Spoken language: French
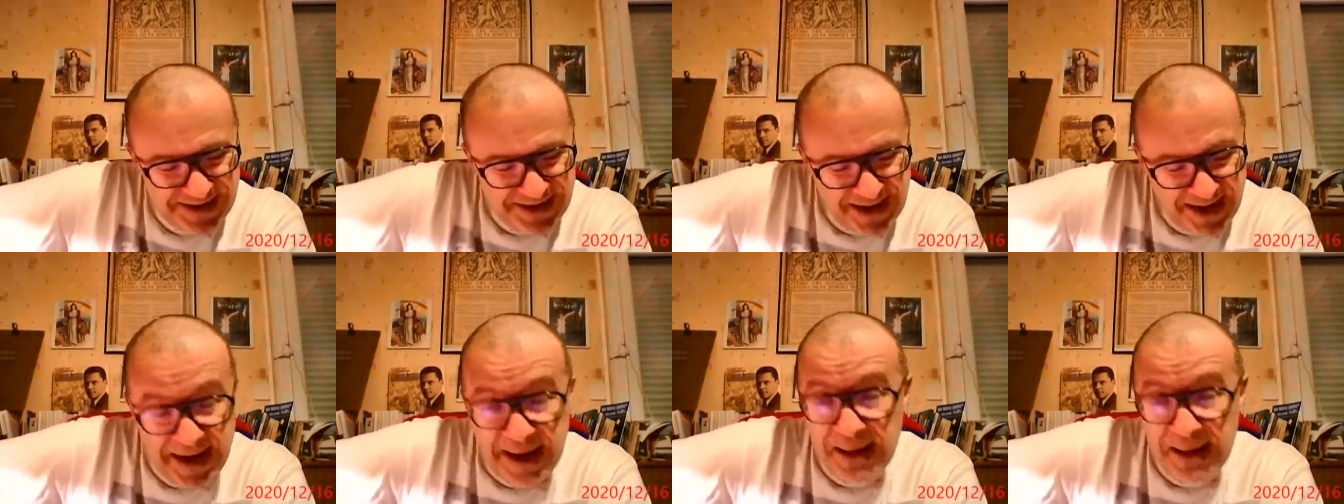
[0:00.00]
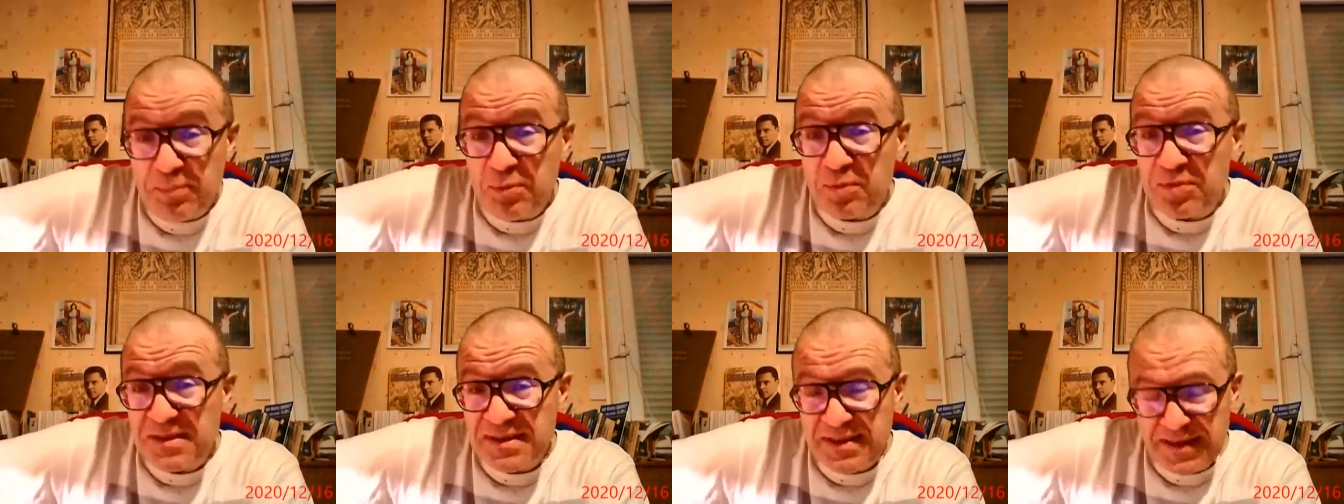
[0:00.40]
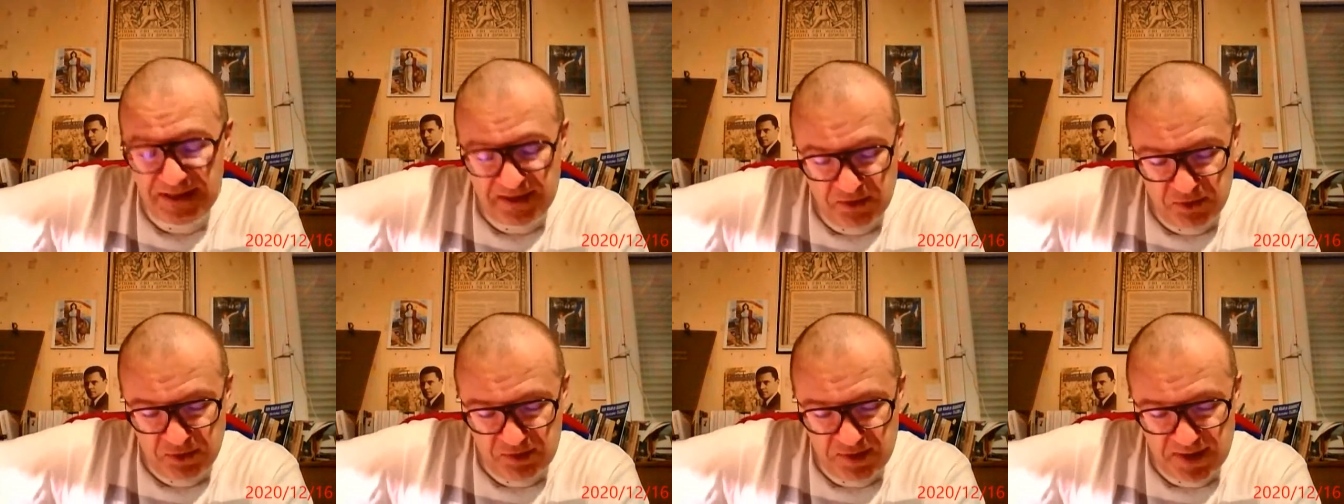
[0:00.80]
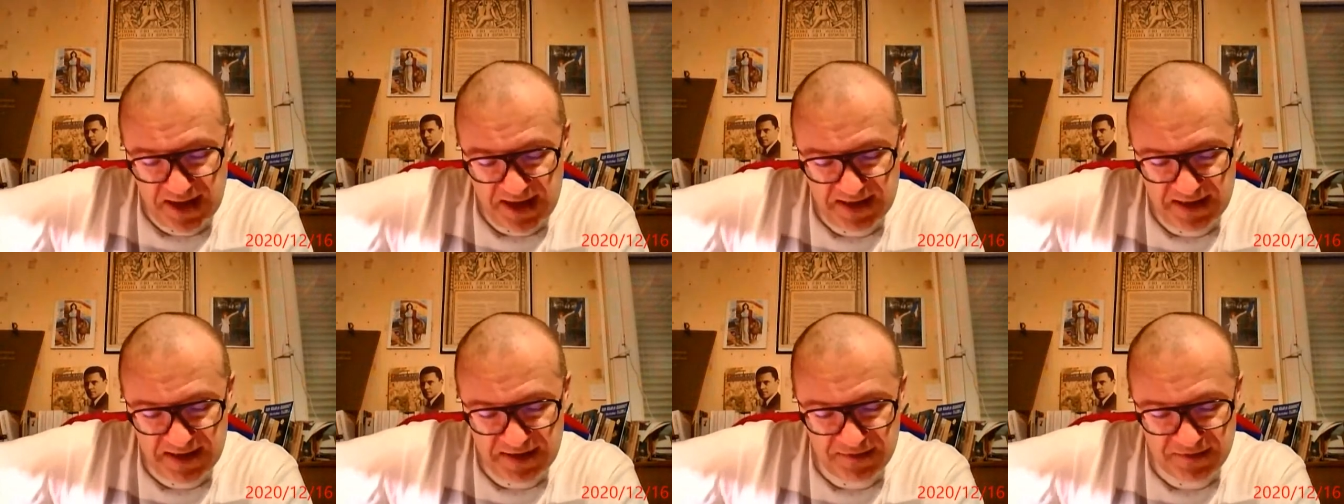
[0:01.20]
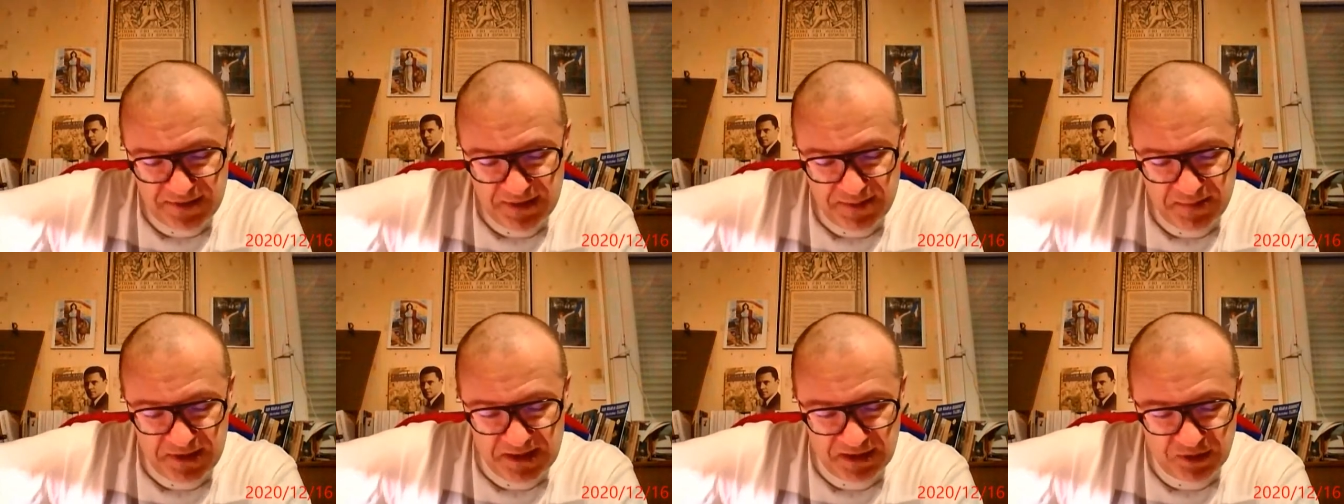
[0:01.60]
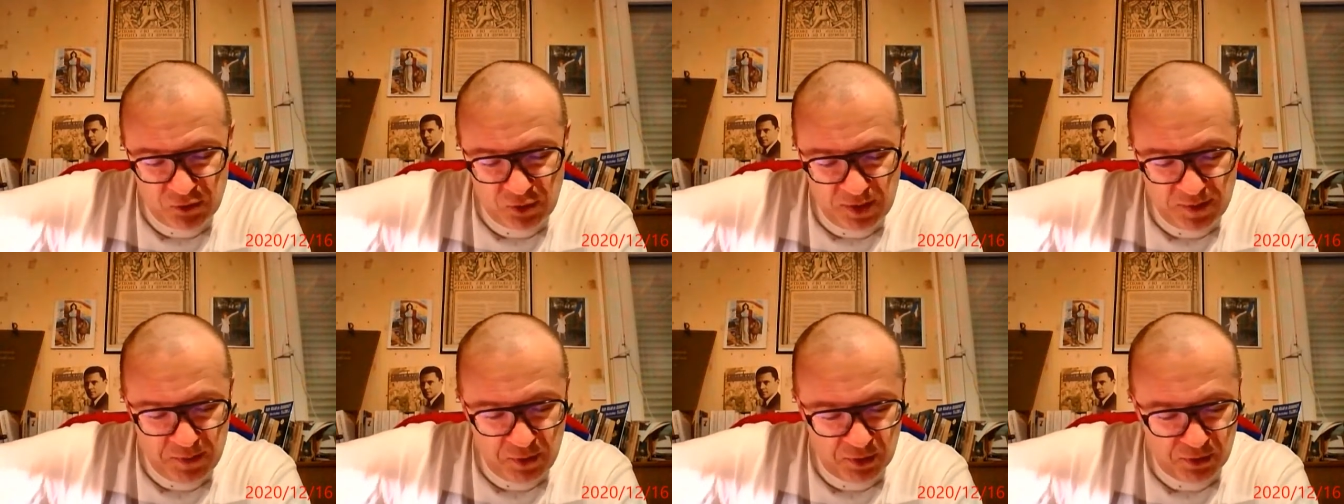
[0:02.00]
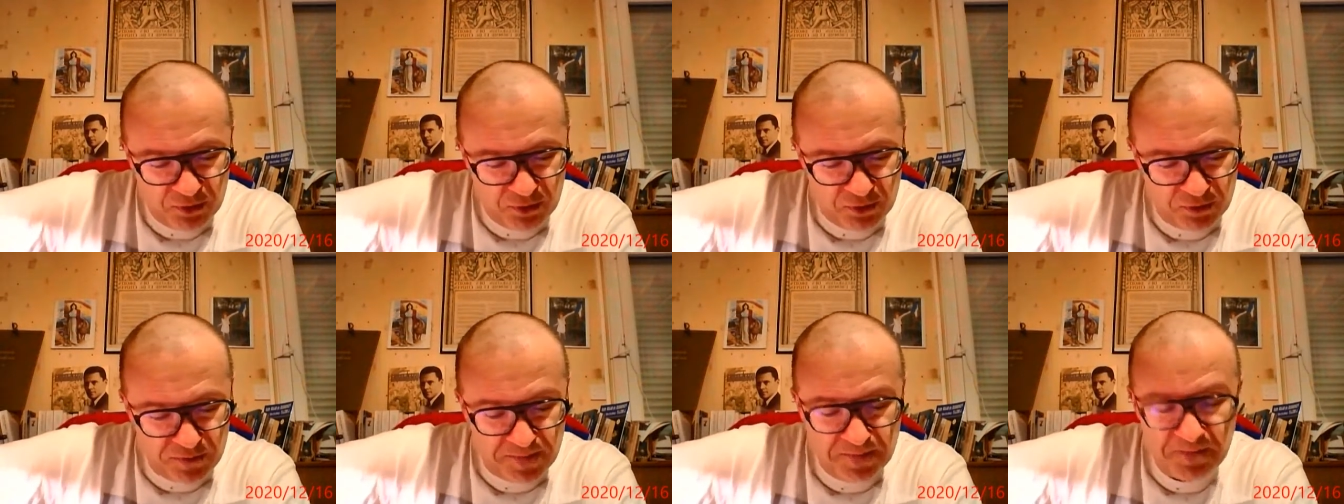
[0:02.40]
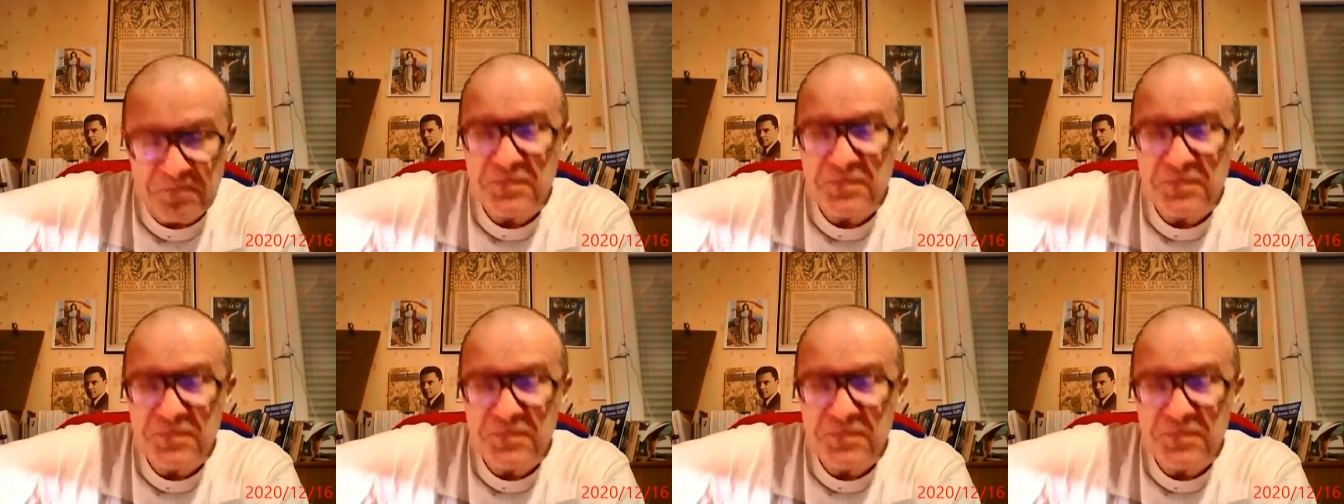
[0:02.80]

À la pensée qu'on arrivait bientôt à Bordeaux,